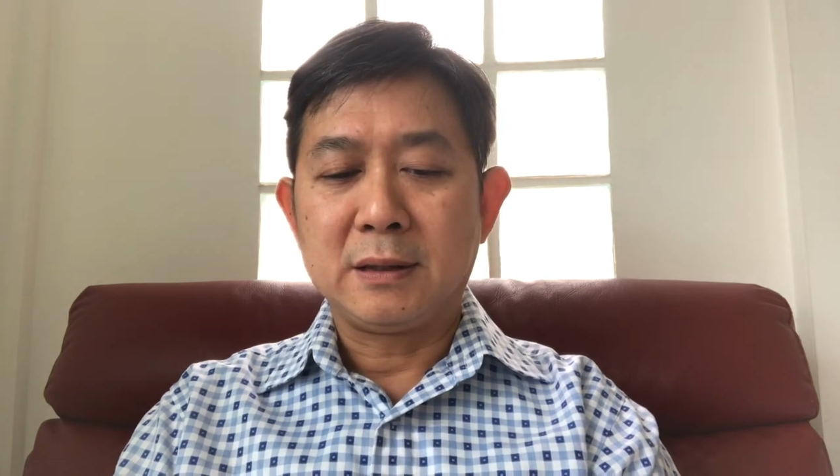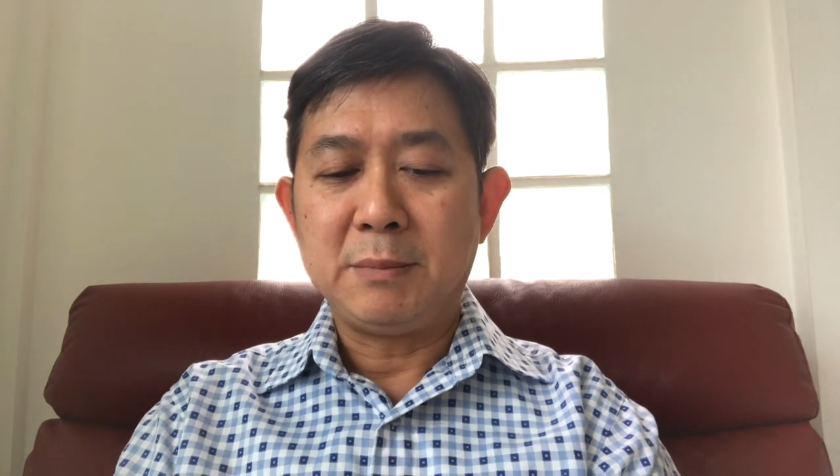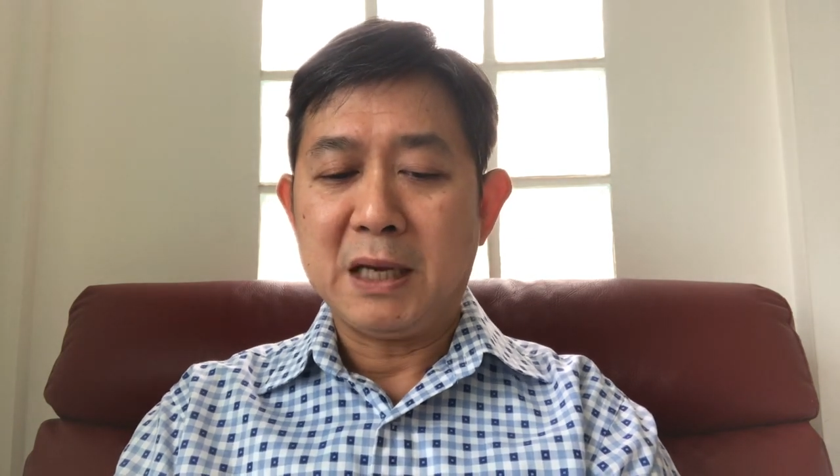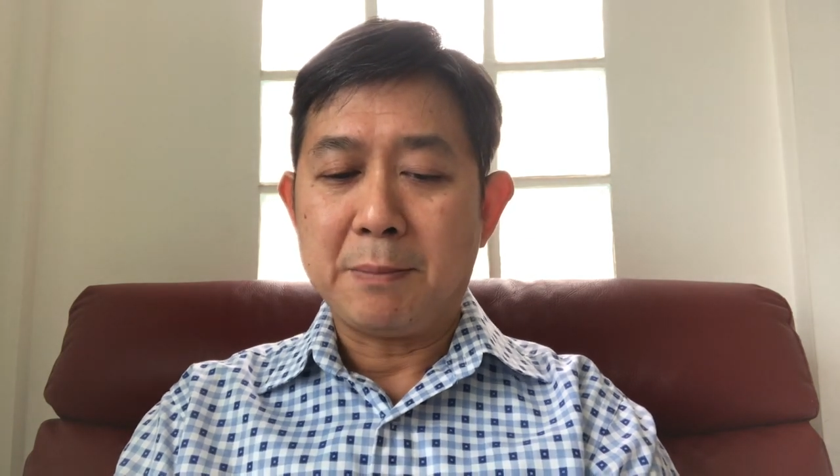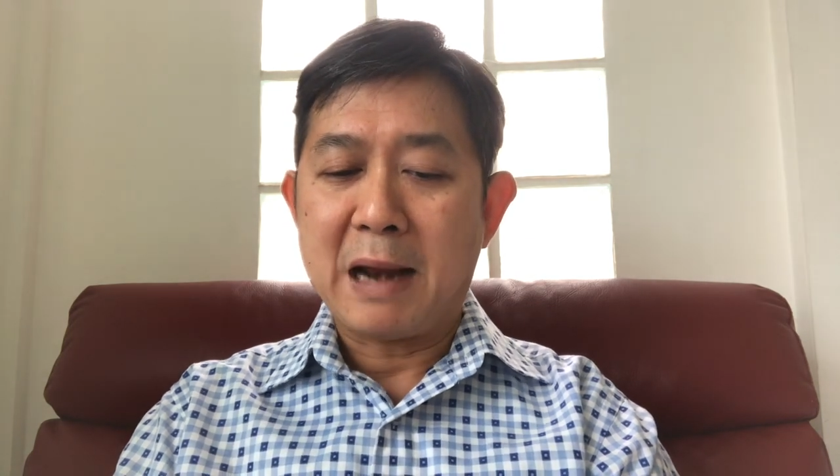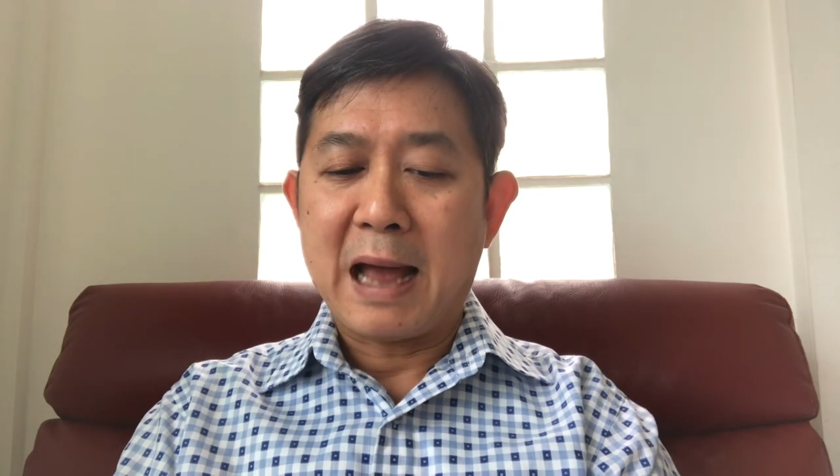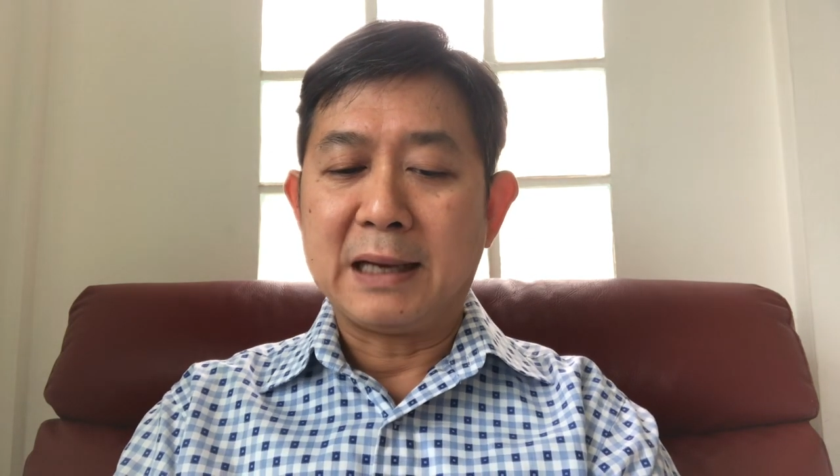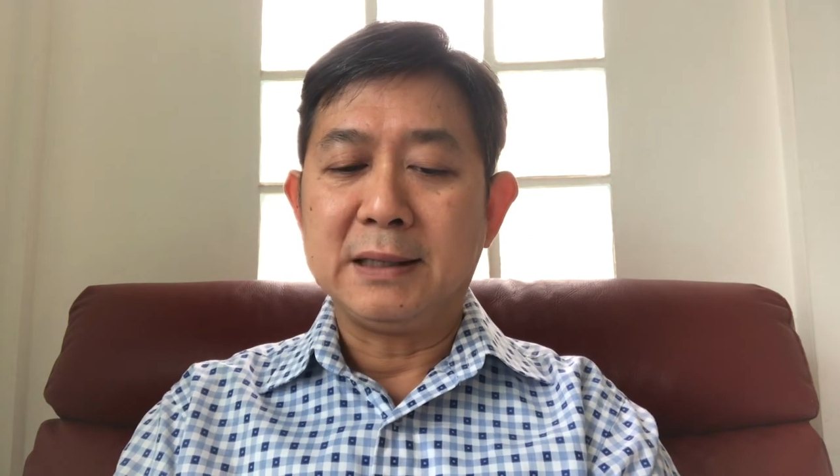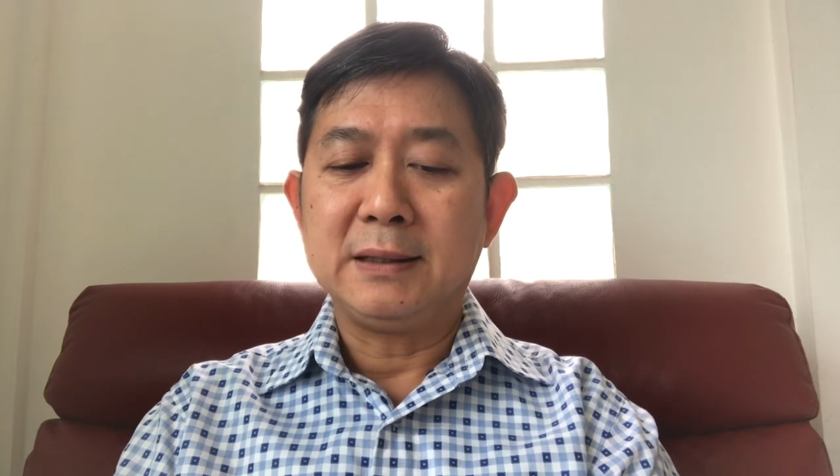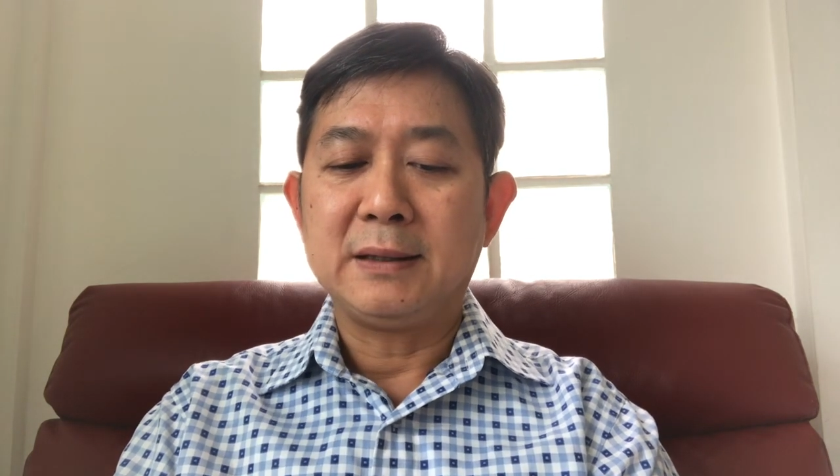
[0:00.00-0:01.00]
มีกำลัง
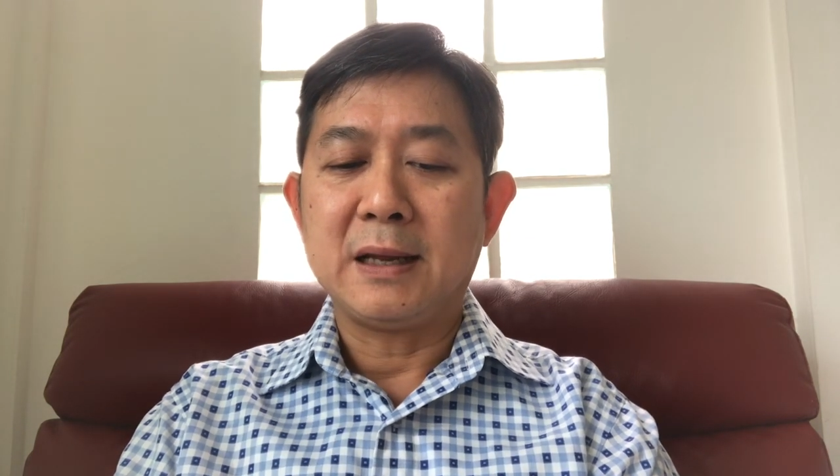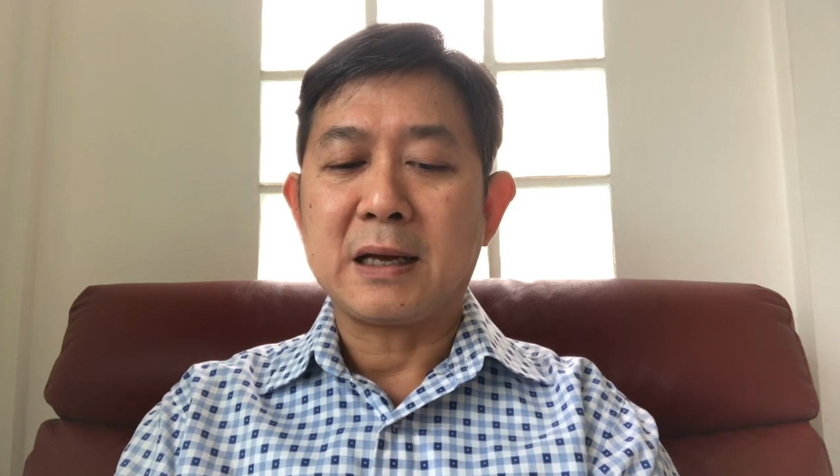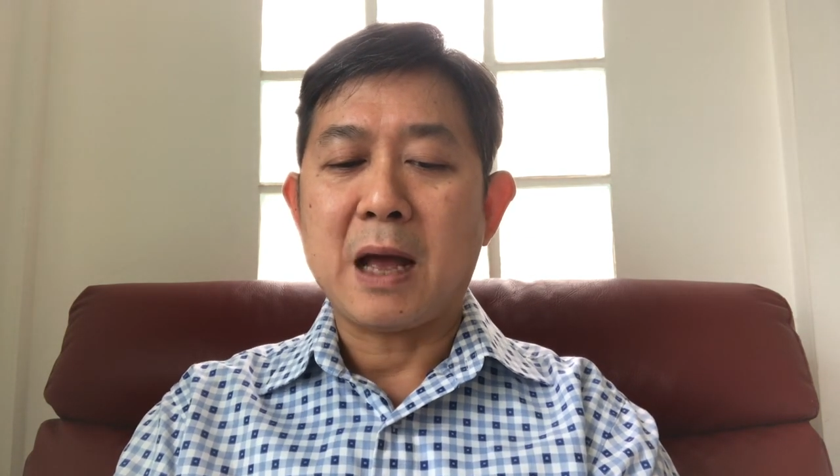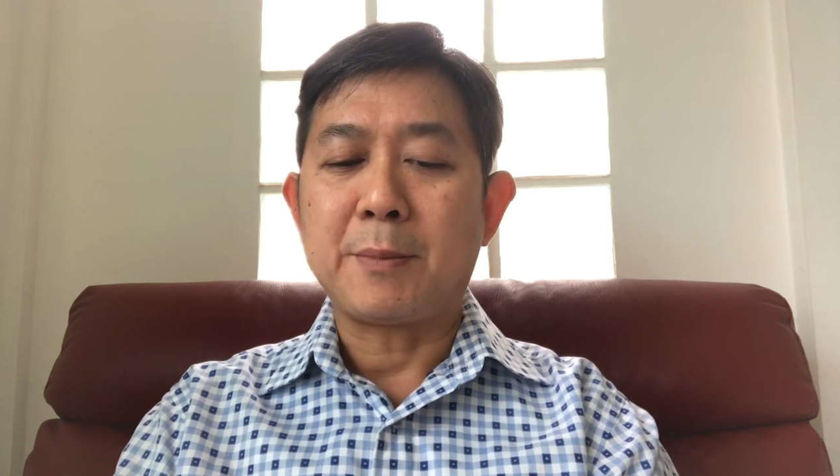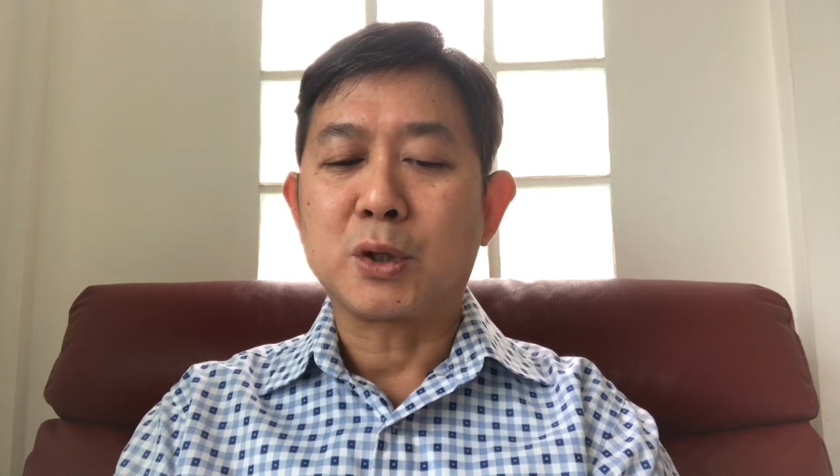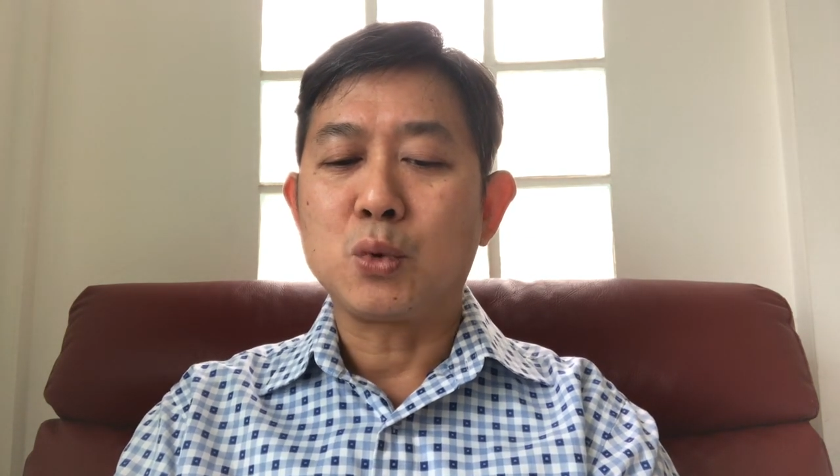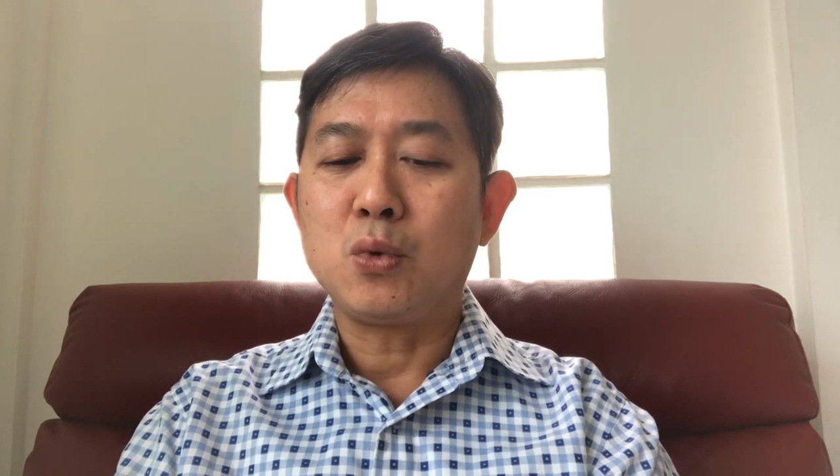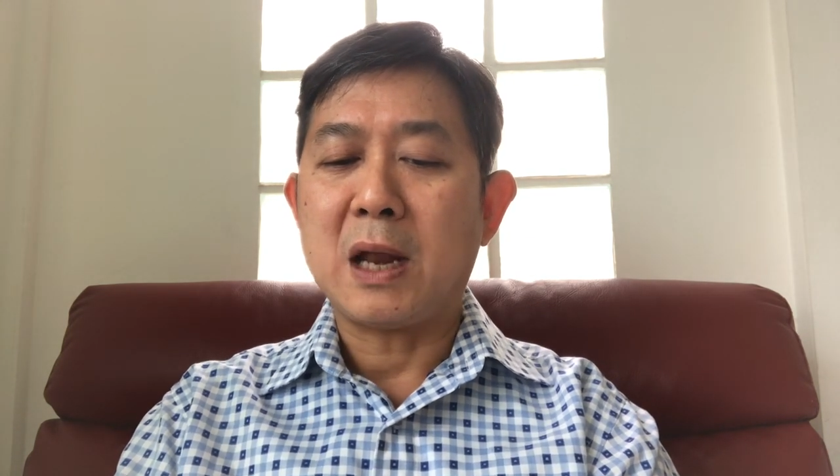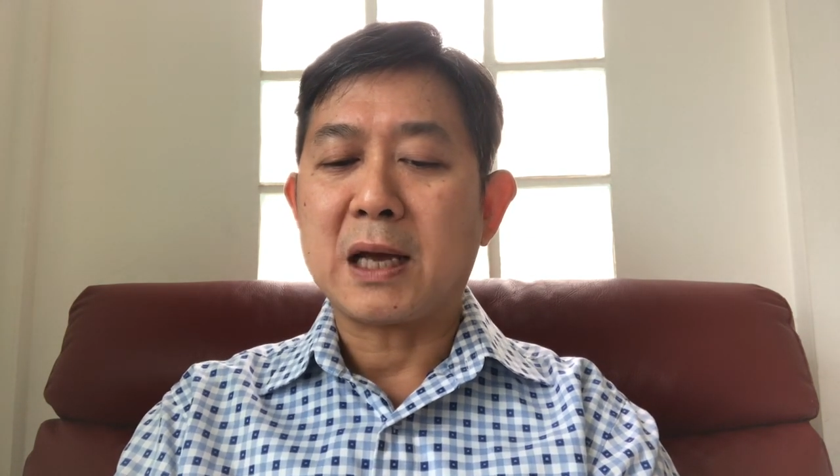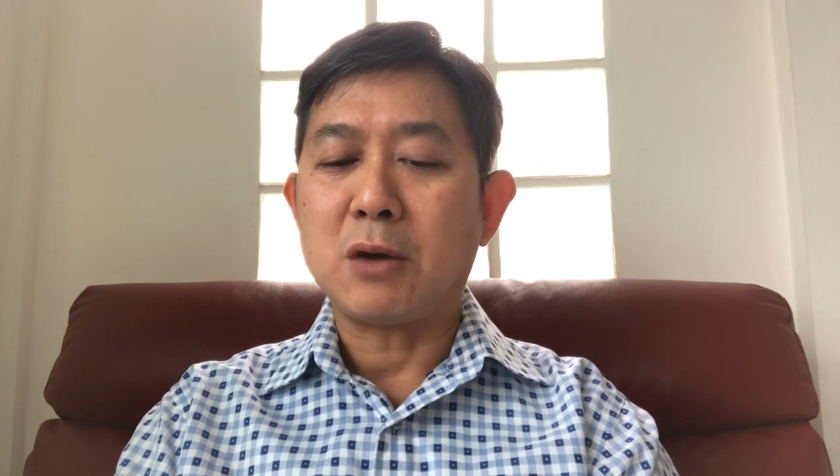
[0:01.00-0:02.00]
นะครับ รู้
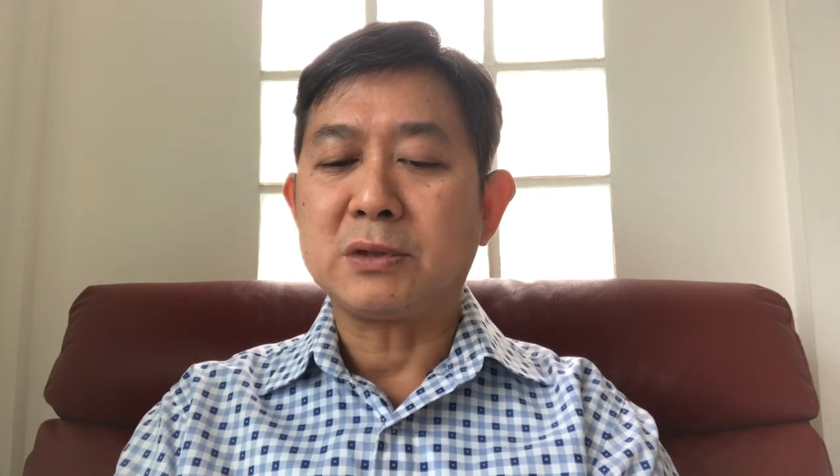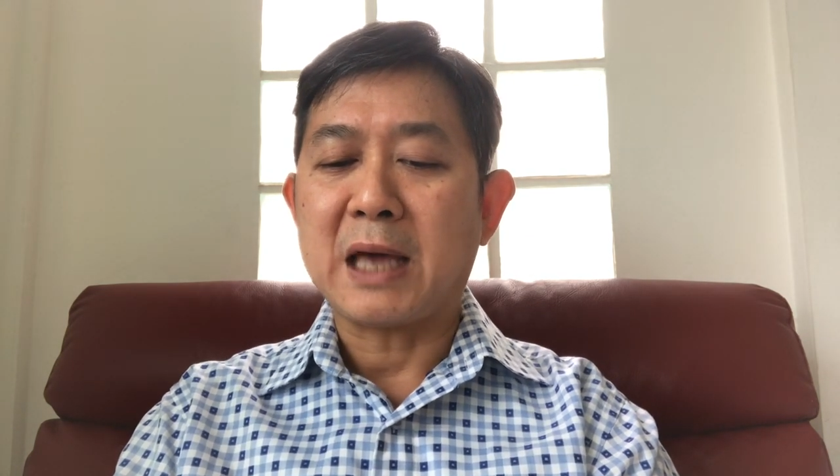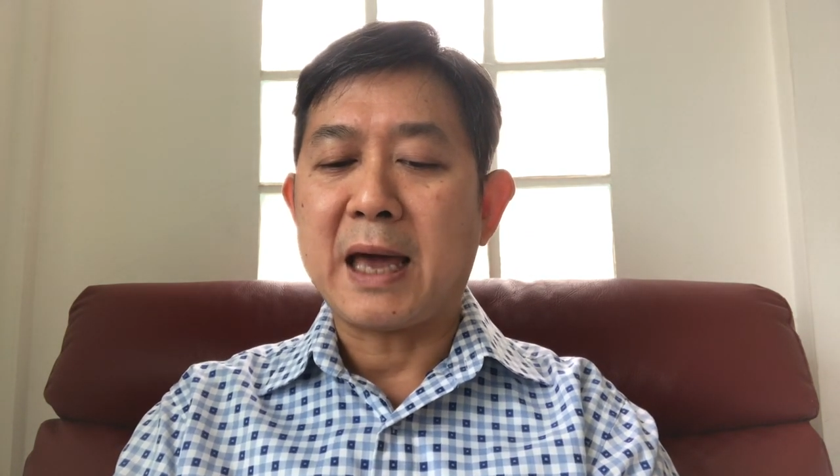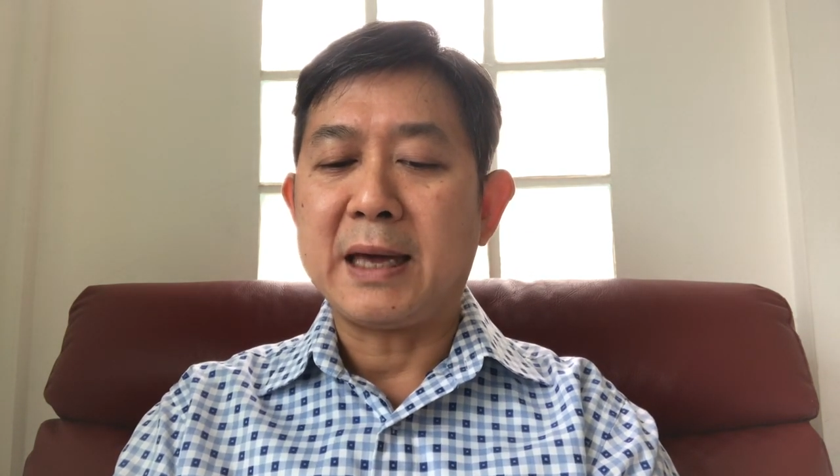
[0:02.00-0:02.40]
และเข้าใจ